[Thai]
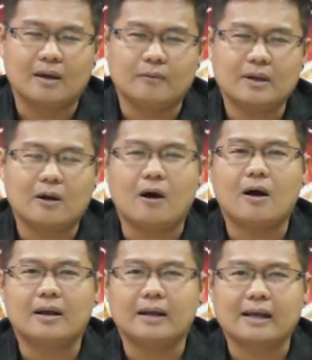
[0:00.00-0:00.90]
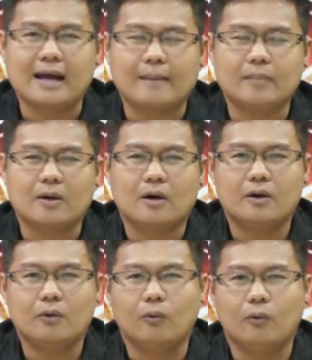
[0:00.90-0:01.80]
วิเคราะห์นะครับ แล้วก็
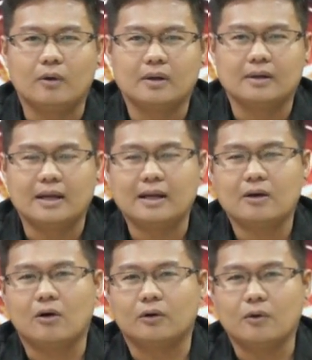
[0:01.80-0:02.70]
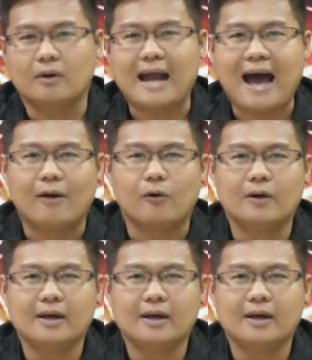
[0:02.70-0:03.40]
ดูในเรื่องของดวงดาว